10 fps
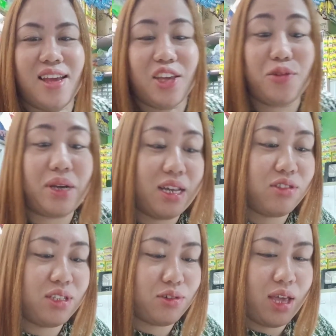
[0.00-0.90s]
yung mga ano
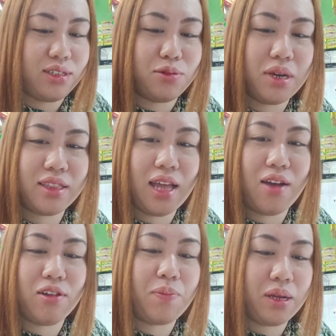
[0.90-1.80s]
dito guys, yung mga tao
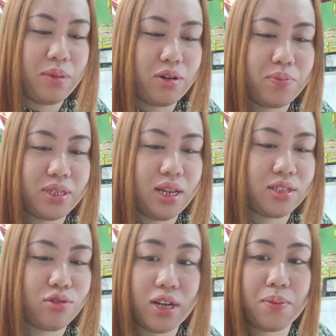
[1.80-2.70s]
kapag meron pa silang
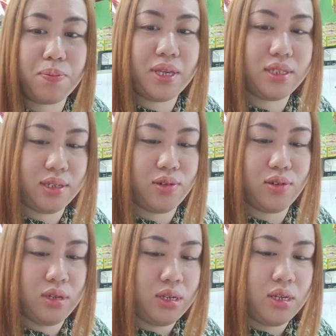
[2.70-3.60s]
sukling piso,
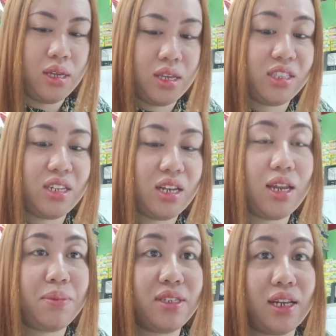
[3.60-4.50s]
hindi na nila
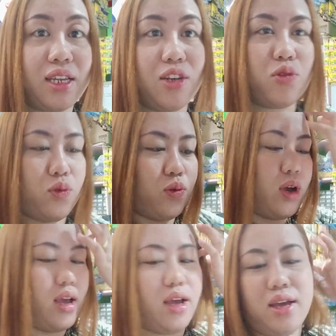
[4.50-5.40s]
minsan
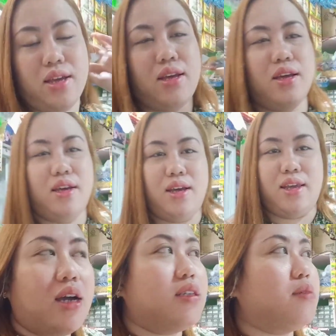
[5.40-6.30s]
kinukuha.
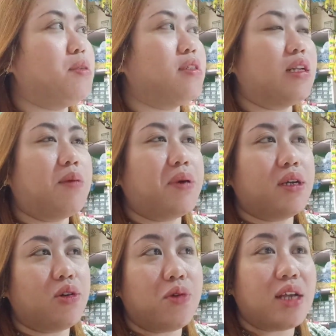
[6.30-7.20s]
As minsan kapag
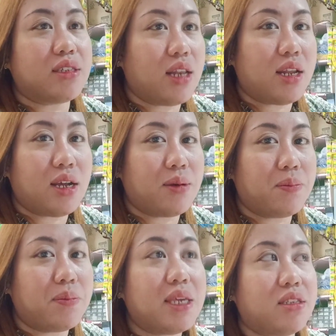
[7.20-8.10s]
kulang sila
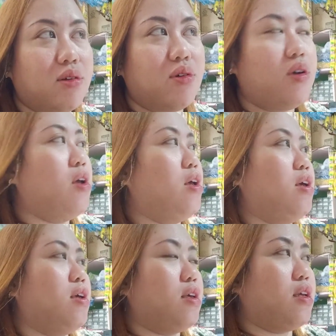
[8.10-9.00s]
ng piso,
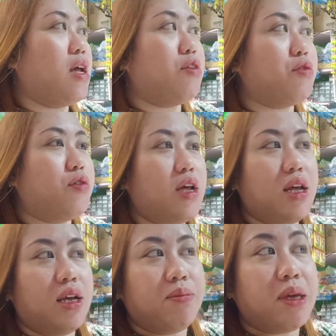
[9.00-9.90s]
Inaano ko na
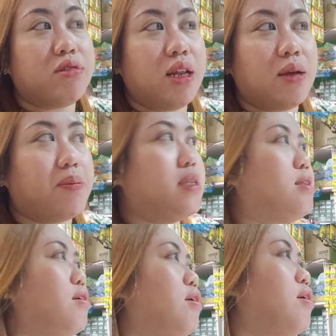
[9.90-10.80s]
na, meron silang Ay,
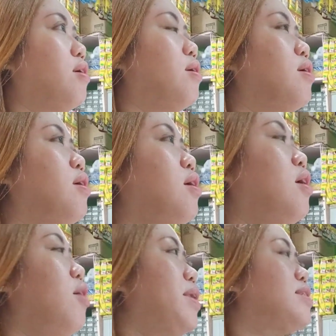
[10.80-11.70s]
pizza. na pants?
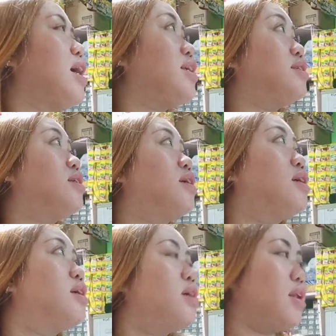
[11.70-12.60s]
O oh, man na size?
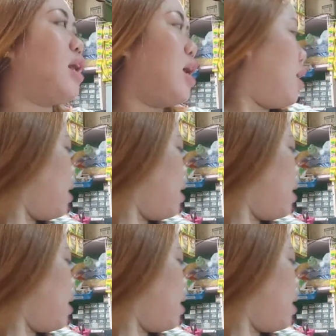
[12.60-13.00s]
Large. Na.